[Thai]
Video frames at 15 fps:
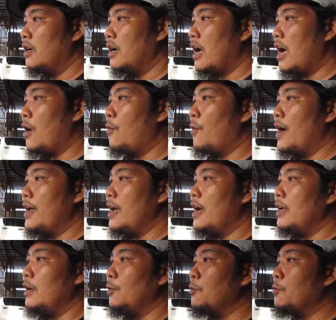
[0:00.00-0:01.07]
เอาไว้ให้
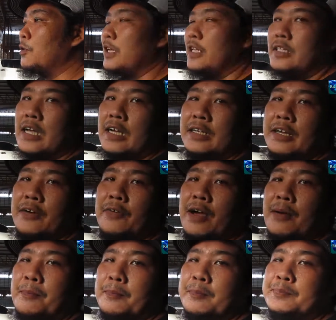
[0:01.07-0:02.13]
ลูกกินอย่างเดียวครับ
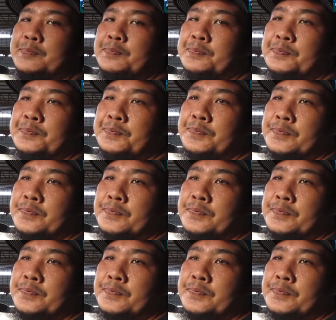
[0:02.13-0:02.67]
ห